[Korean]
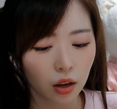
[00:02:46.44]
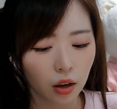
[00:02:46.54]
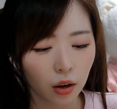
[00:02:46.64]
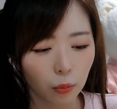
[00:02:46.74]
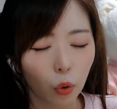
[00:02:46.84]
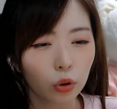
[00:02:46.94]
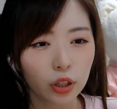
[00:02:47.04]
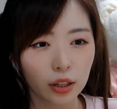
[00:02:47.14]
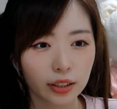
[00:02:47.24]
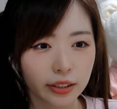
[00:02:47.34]

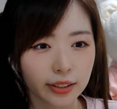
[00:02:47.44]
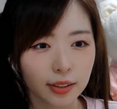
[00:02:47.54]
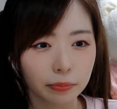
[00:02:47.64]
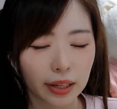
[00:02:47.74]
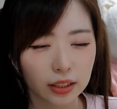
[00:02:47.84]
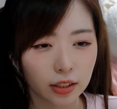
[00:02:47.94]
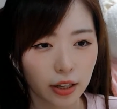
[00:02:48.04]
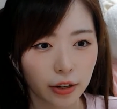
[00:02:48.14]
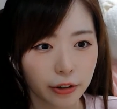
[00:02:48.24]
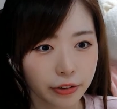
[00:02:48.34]
먹기가 싫은
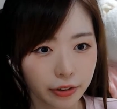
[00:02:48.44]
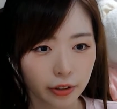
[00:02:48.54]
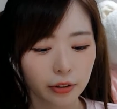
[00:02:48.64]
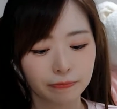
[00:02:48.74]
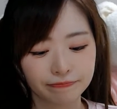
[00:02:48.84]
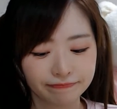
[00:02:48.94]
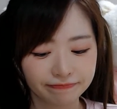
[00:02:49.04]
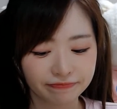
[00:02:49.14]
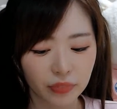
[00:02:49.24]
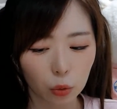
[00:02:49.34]
맛이네요.
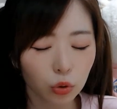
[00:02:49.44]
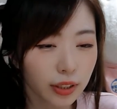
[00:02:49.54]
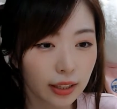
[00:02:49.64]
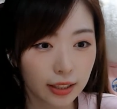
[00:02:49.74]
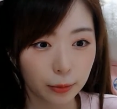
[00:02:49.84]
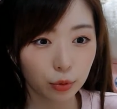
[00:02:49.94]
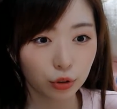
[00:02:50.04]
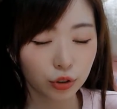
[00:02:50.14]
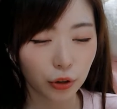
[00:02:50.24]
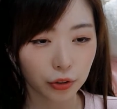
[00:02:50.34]
음, 오늘의
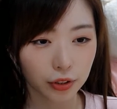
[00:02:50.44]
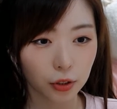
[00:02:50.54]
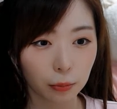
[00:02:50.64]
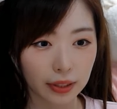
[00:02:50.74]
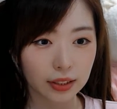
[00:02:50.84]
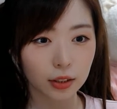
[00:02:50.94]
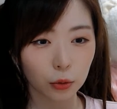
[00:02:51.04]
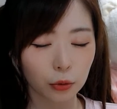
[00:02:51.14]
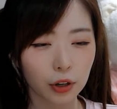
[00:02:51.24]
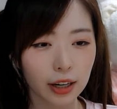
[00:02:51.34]
리뷰는 여기서
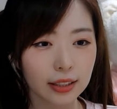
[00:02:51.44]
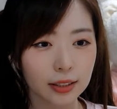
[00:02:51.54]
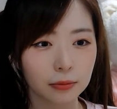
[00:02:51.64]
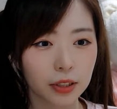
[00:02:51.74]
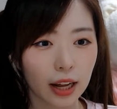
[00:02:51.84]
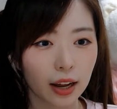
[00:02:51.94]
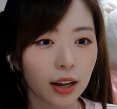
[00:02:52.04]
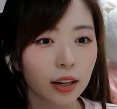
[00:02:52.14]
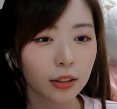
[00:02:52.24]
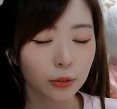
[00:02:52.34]
마치도록 하겠습니다.
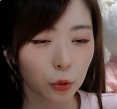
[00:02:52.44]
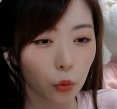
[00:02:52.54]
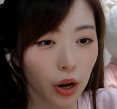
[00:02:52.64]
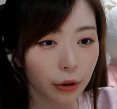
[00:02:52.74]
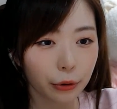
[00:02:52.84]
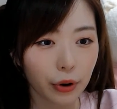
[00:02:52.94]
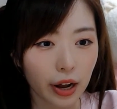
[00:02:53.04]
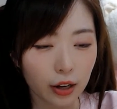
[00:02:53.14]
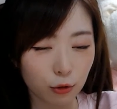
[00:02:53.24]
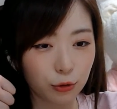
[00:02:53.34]

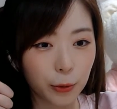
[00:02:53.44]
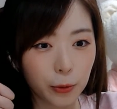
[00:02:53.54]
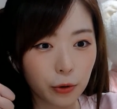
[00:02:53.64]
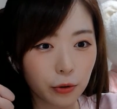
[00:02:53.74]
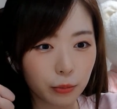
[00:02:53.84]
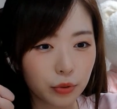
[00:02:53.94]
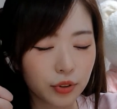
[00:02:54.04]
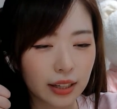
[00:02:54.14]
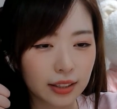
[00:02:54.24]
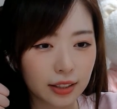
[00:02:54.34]
좋아요와 구독
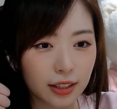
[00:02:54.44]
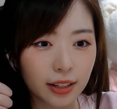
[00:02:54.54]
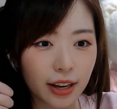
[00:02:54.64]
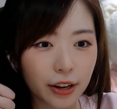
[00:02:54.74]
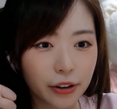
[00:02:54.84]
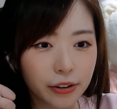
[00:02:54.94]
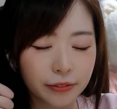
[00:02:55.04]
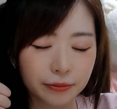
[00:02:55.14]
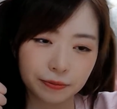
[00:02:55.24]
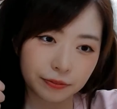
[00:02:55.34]
부탁드릴게요.
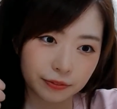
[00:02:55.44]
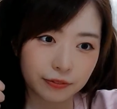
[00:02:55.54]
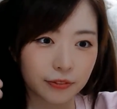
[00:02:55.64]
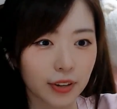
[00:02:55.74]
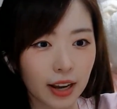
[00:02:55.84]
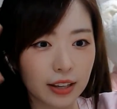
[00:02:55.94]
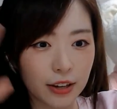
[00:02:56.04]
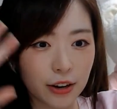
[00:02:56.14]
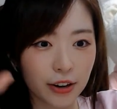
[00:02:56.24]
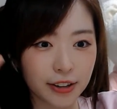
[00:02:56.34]

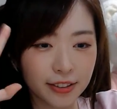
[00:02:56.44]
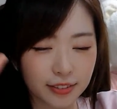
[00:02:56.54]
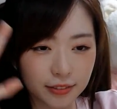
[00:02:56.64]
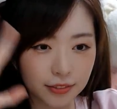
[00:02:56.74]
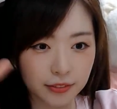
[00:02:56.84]
안녕.